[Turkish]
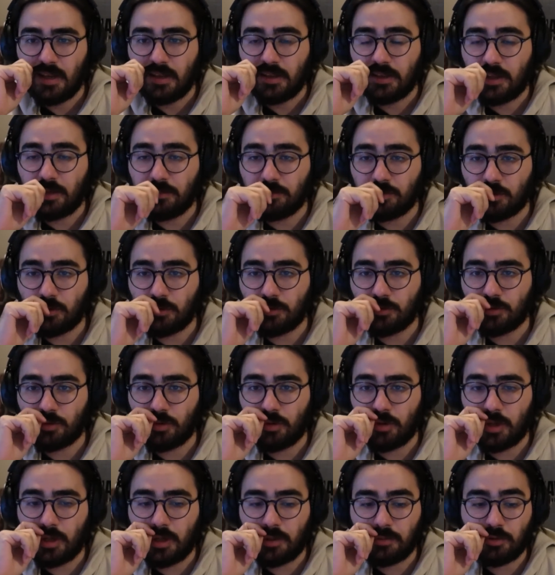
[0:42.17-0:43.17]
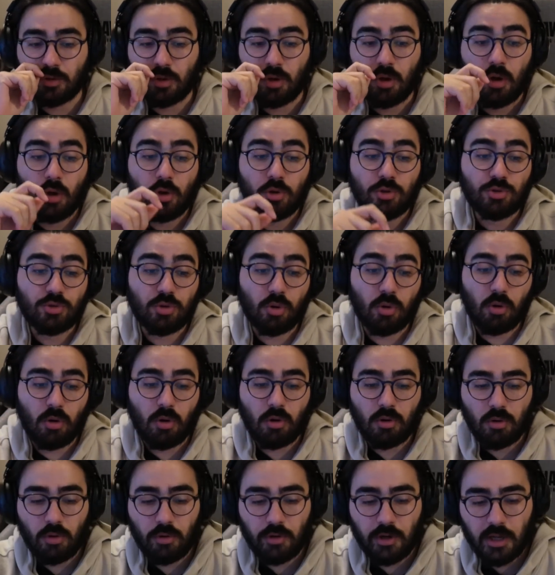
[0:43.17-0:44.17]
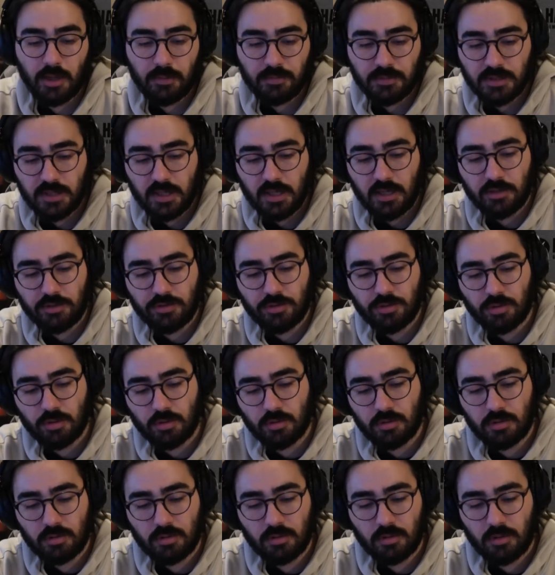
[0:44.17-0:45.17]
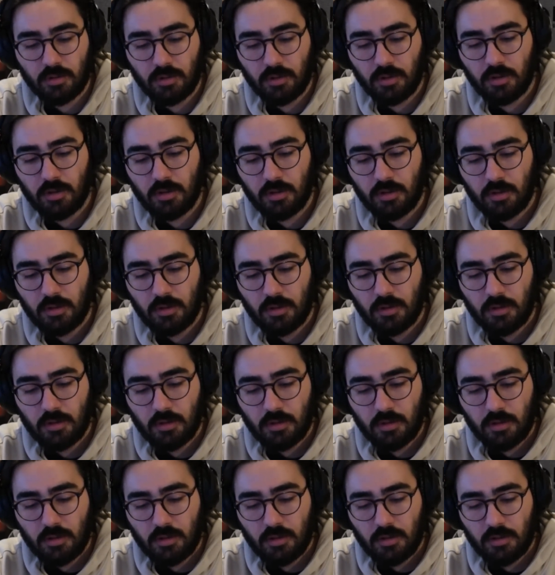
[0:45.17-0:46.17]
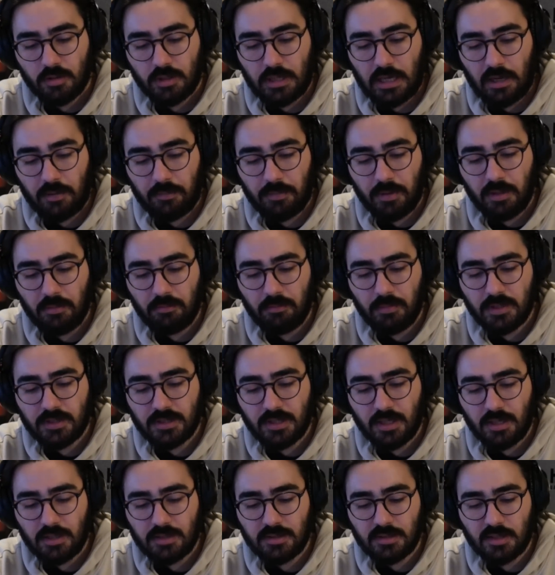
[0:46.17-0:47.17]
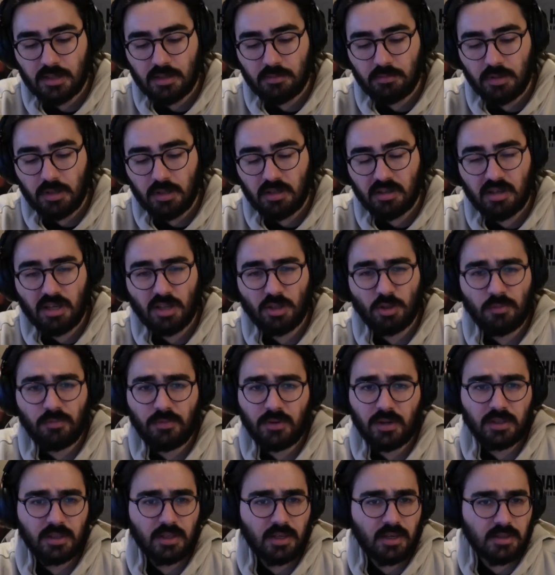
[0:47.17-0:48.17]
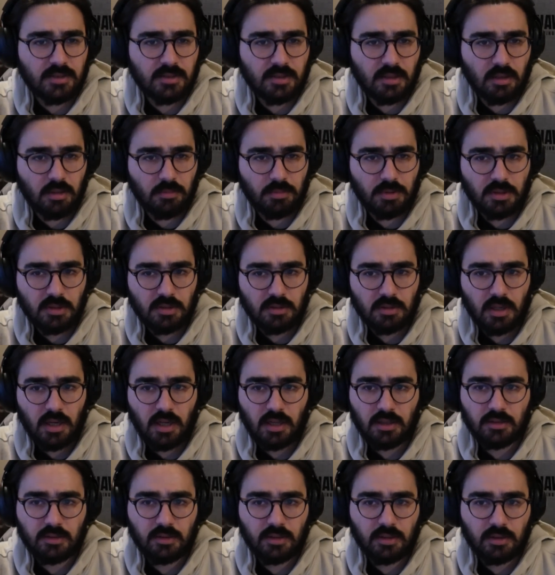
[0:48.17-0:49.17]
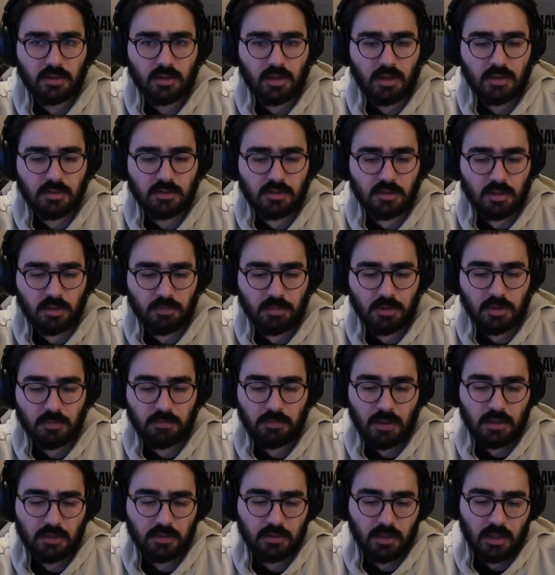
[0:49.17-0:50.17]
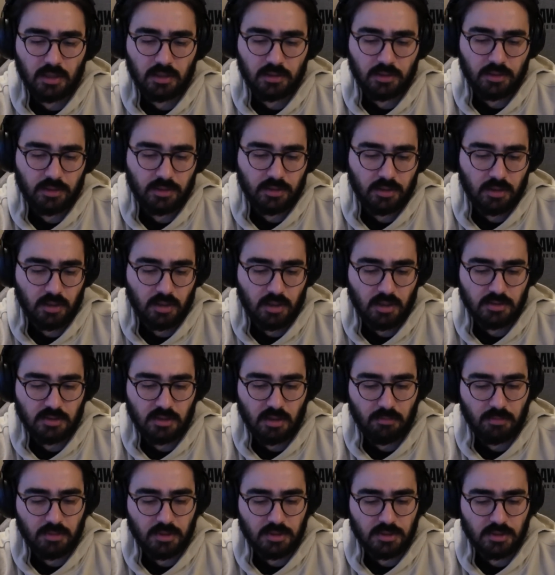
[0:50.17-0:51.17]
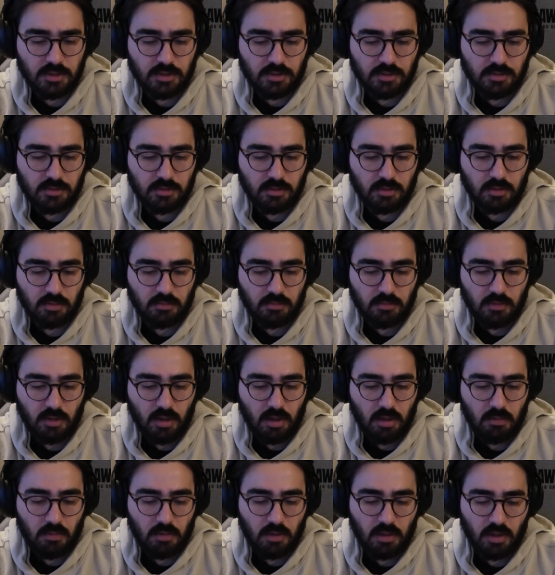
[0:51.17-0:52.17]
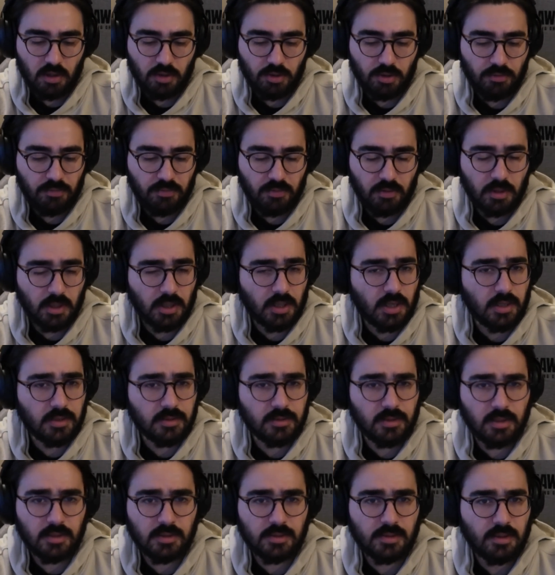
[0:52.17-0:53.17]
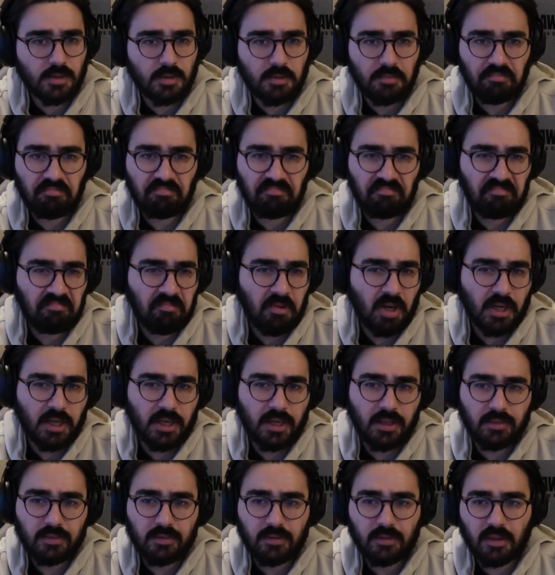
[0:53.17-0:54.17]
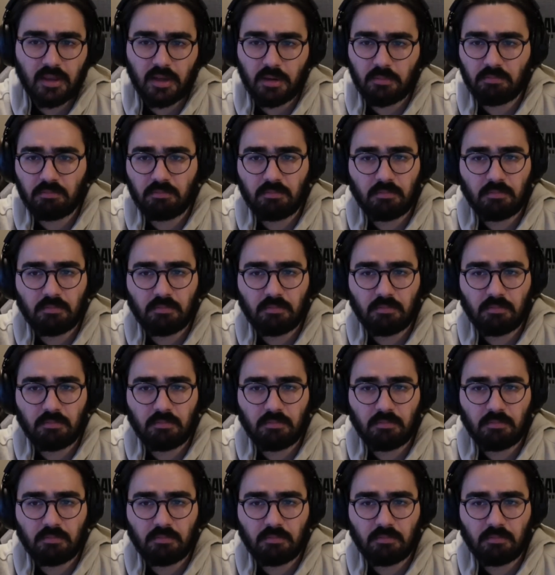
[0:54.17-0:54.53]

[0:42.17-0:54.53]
Kim sonucunu önemsiyor? Çok önemseyen çok. Yani benim mesela sikim değil God of War da kazanabilir. Elden Ring de kazanabilir. Ben Elden Ring'in kazanmasını istiyorum. Ama God of War da kazansa hak etti derim.